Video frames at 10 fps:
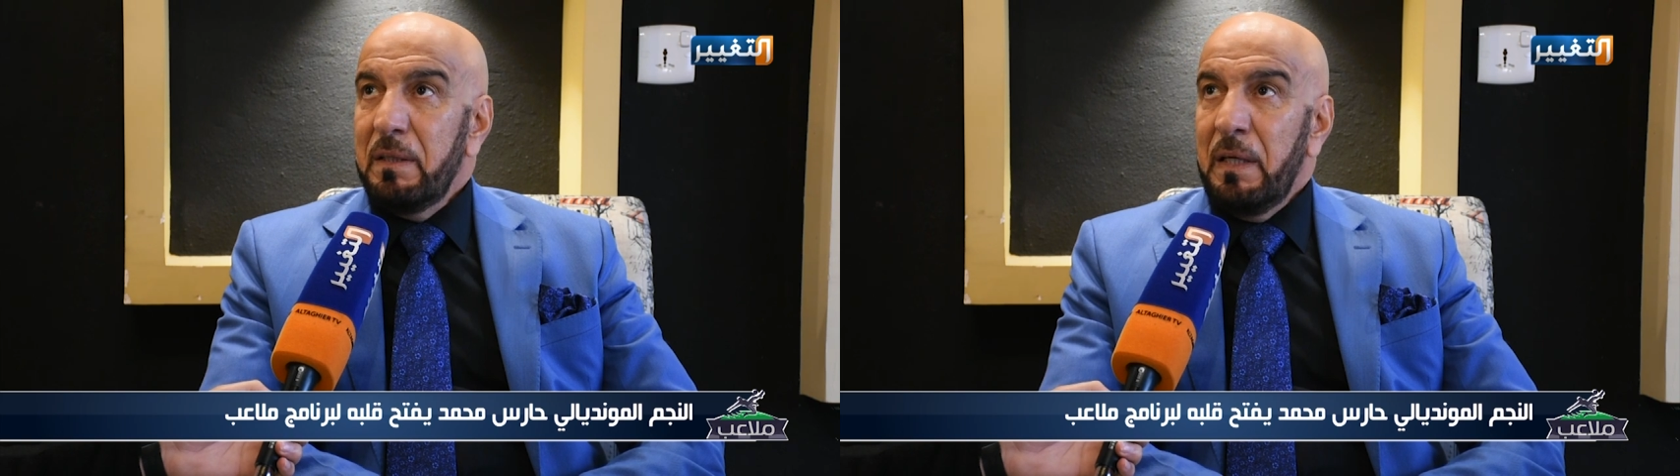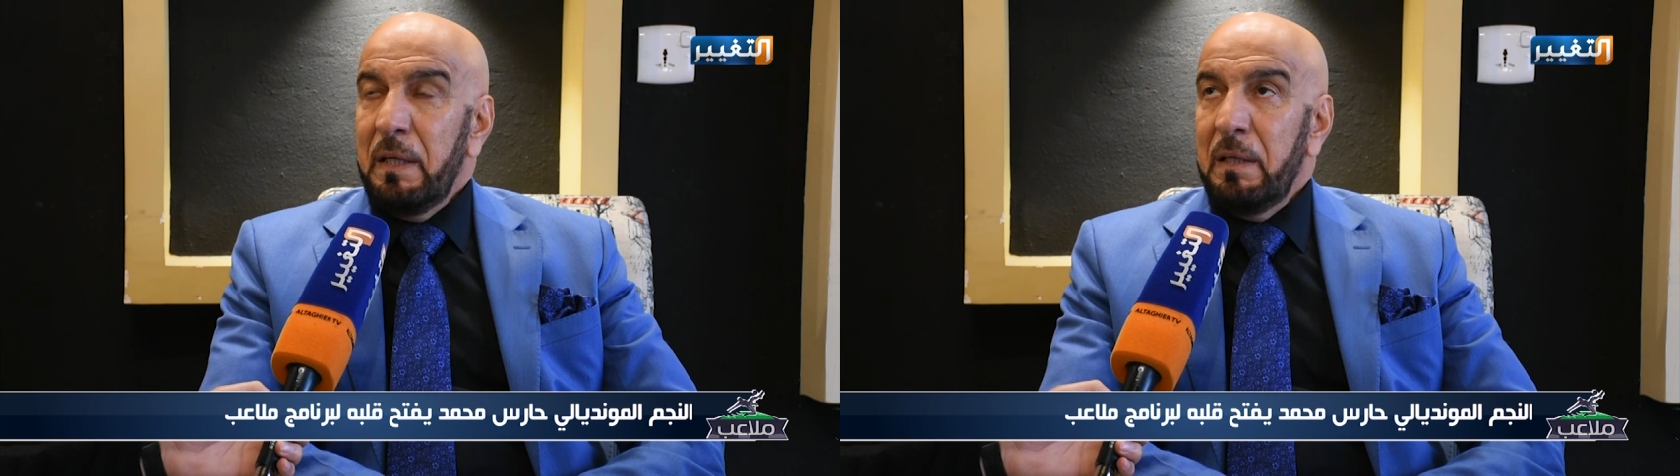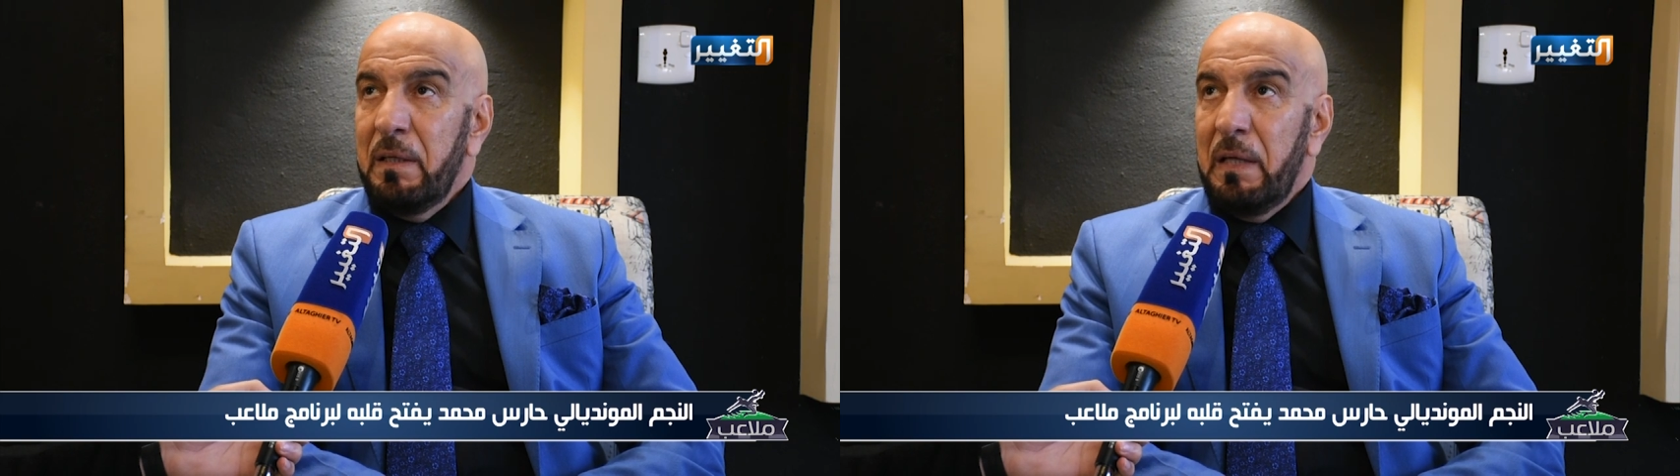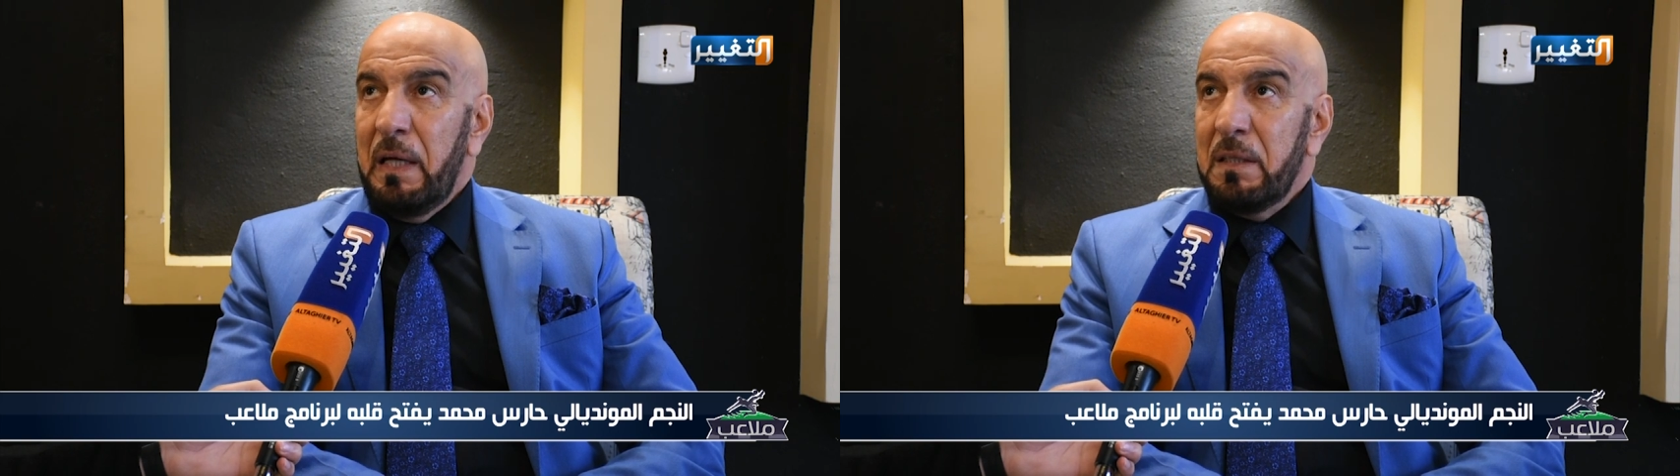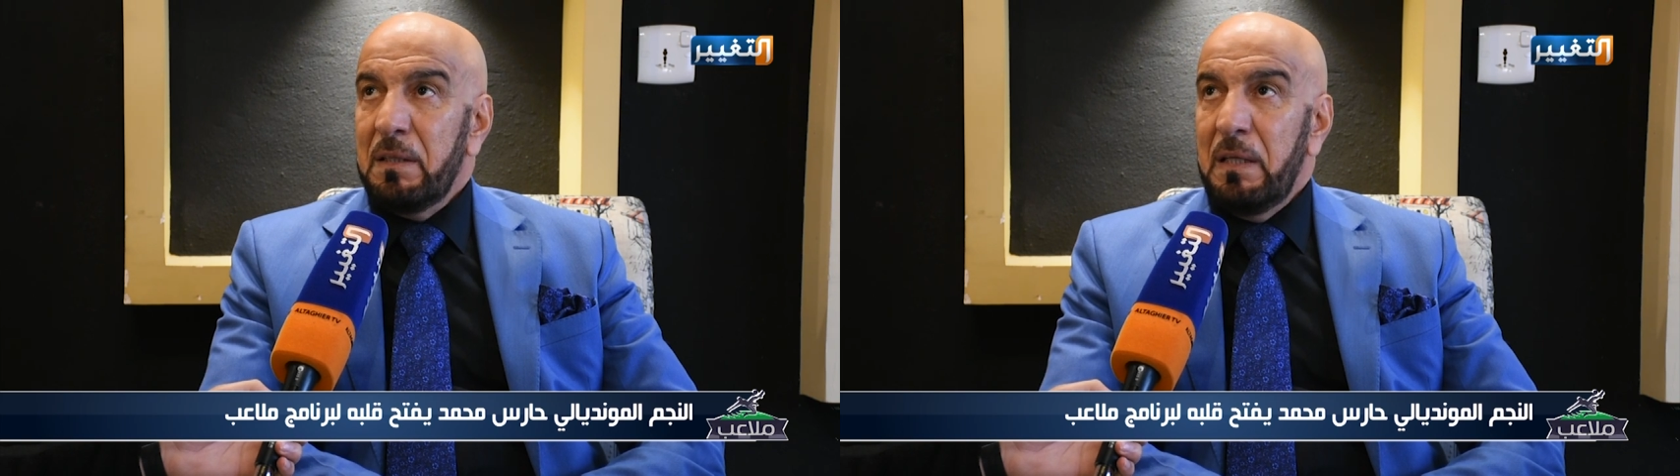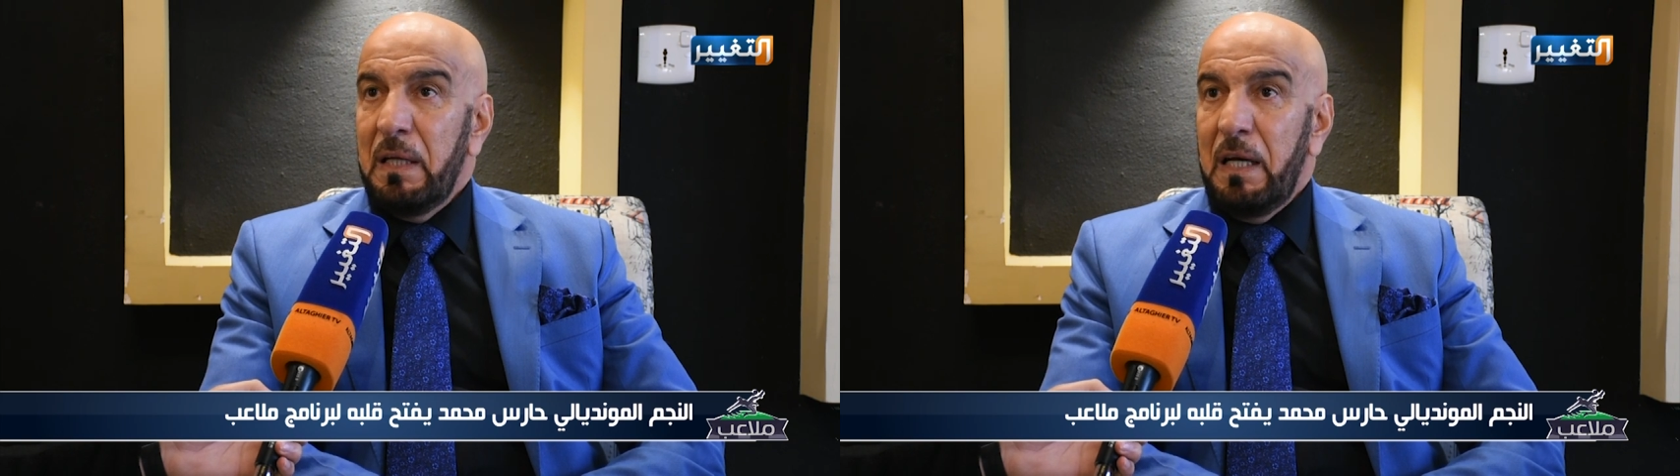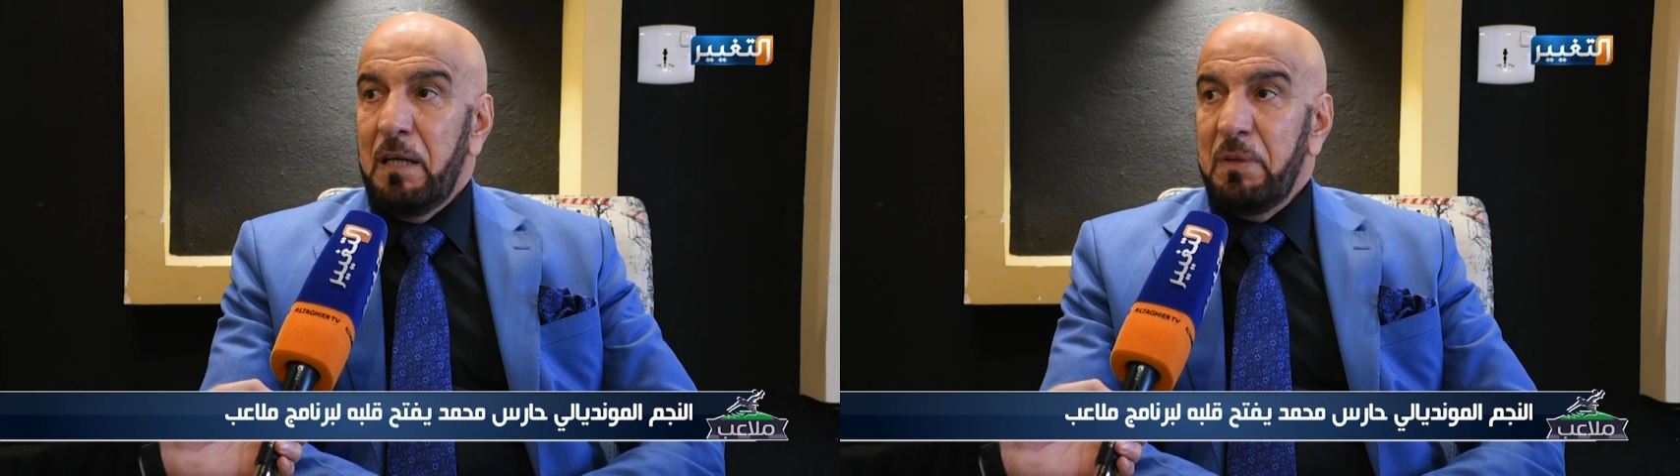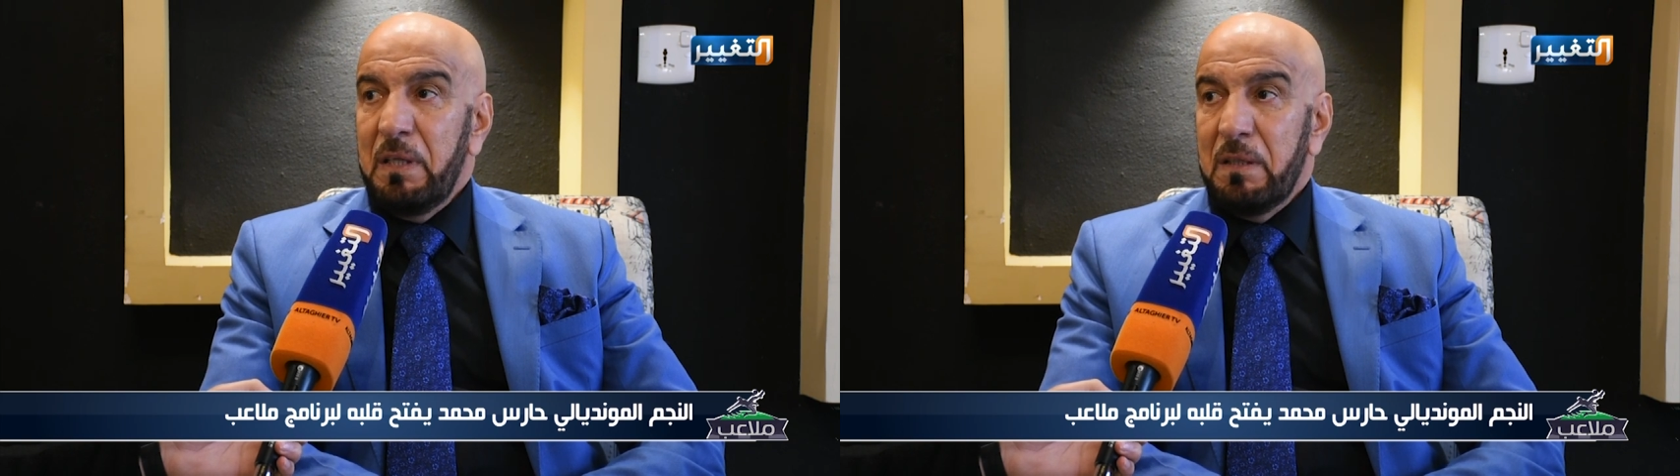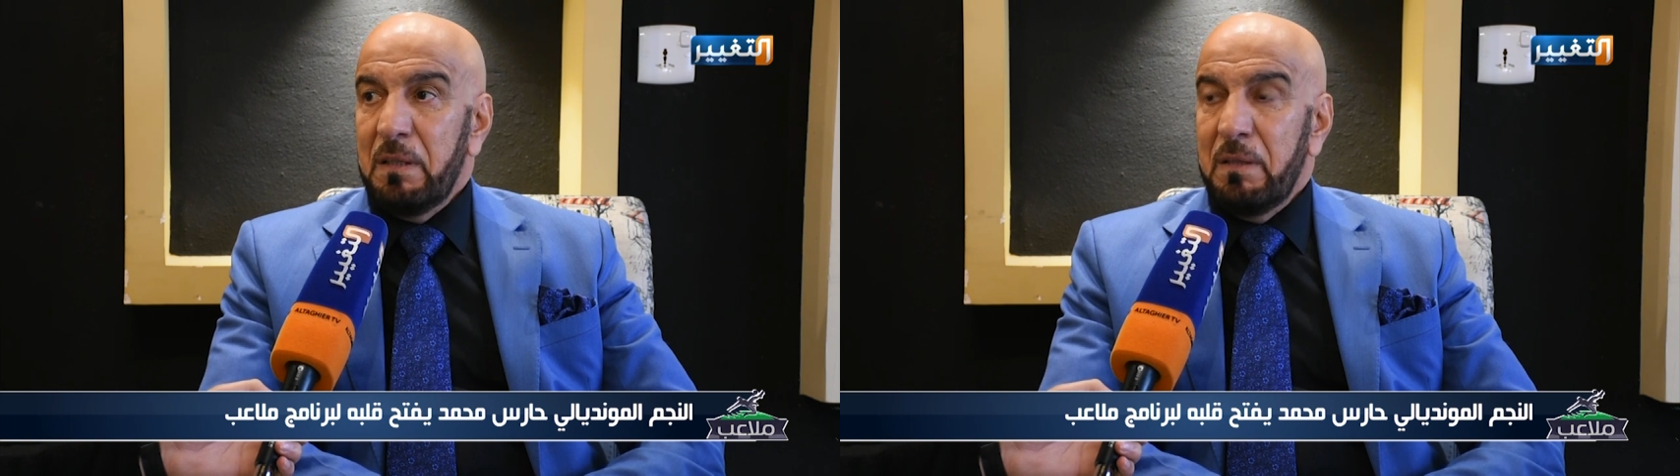يعني العدد اللاعبين